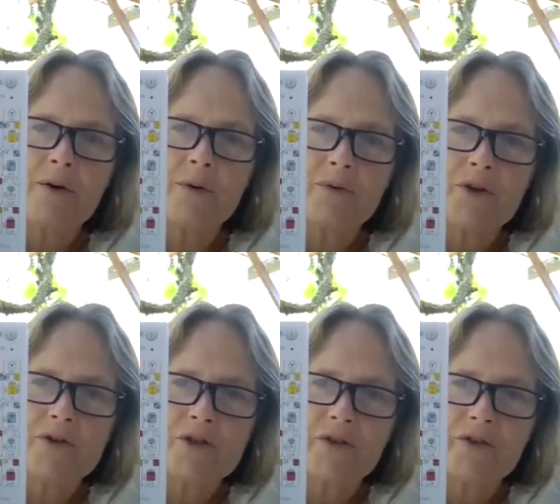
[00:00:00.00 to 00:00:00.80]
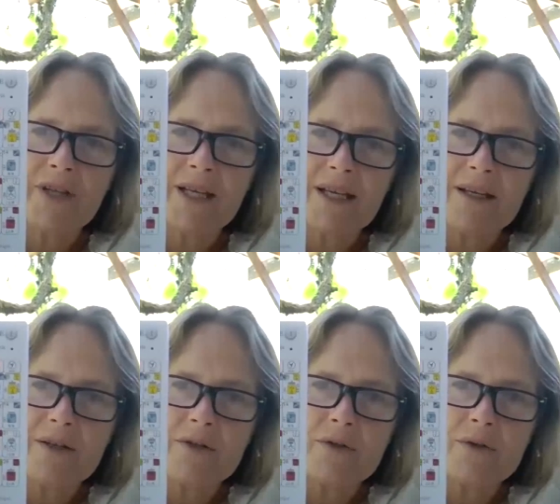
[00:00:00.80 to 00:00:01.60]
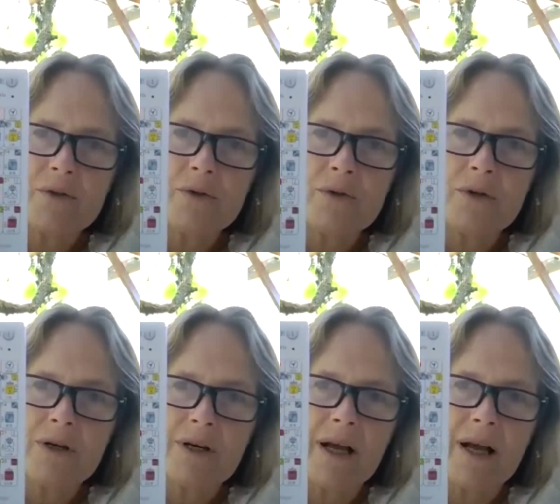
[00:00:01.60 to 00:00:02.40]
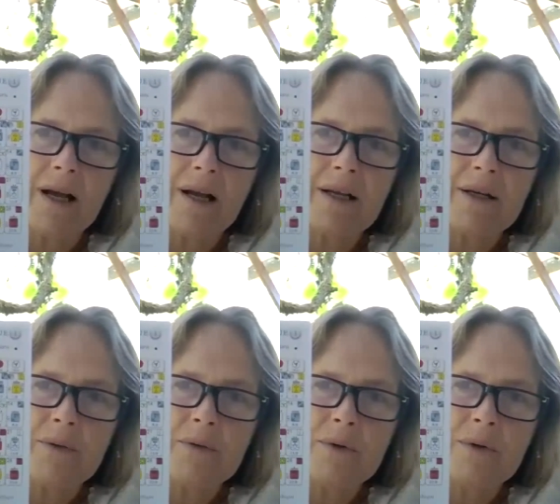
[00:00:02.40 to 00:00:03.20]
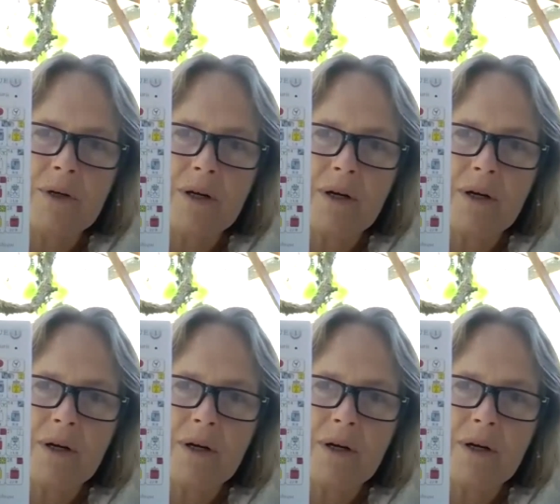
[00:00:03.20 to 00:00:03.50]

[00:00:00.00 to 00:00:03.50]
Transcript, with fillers: l'onde enchantée du... Allez où